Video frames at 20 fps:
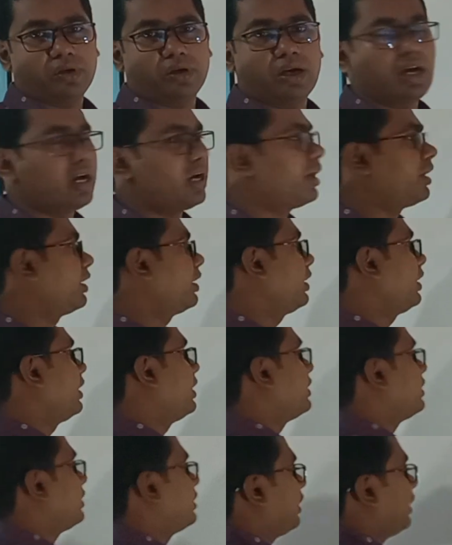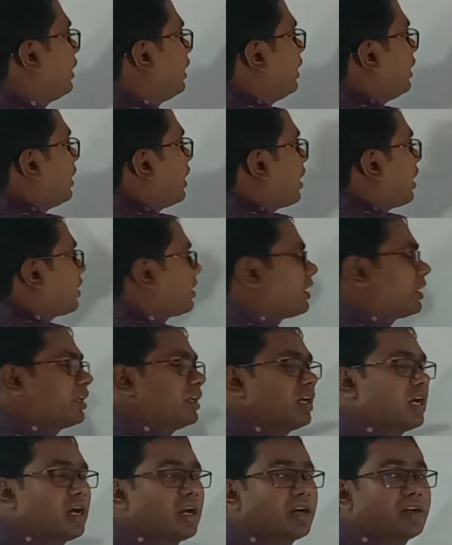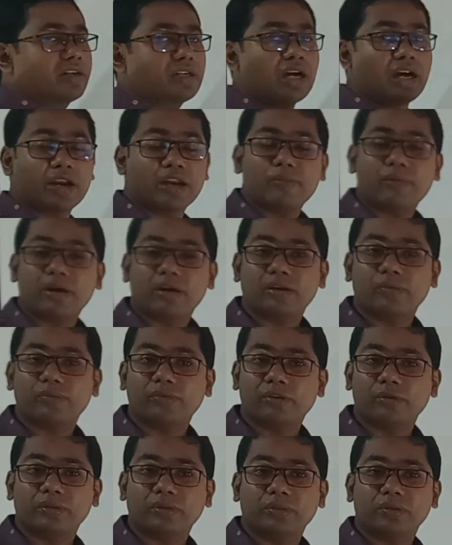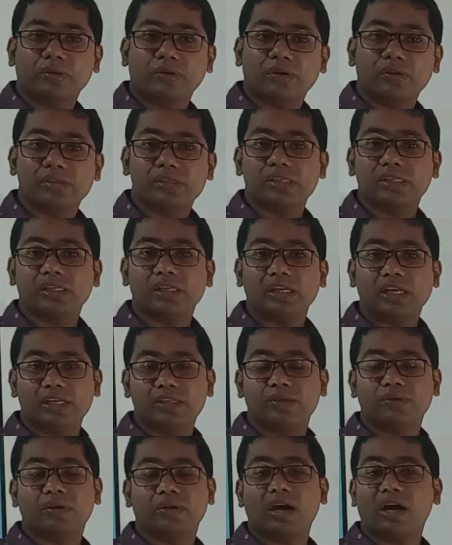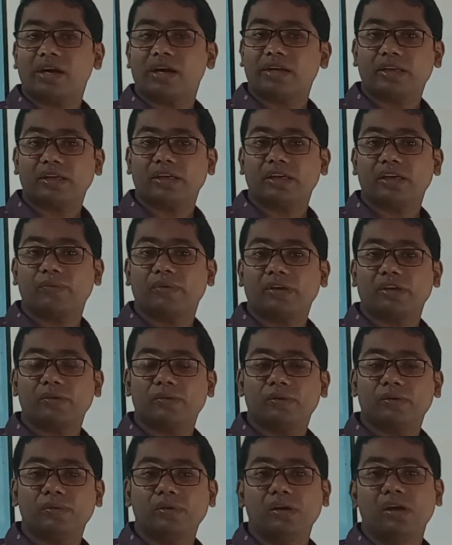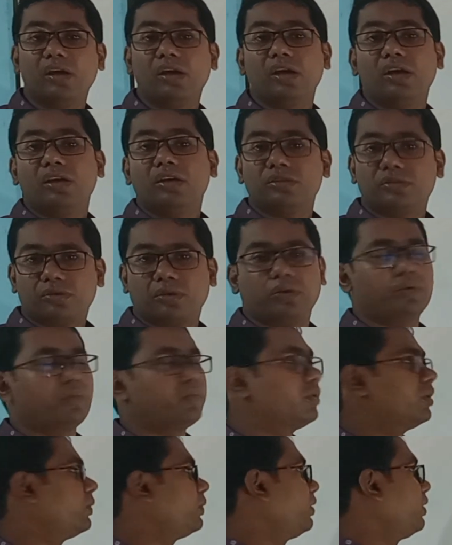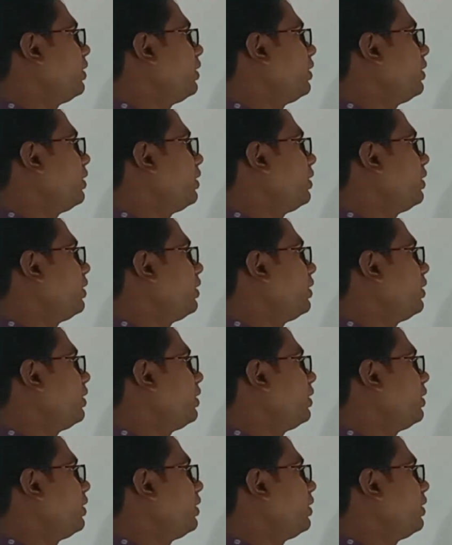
আর এই যে এই আরটাকে আর আরের মানটা পরিবর্তন হচ্ছে এই জন্য আরটাকে আমরা কি বলবো চলক বলবো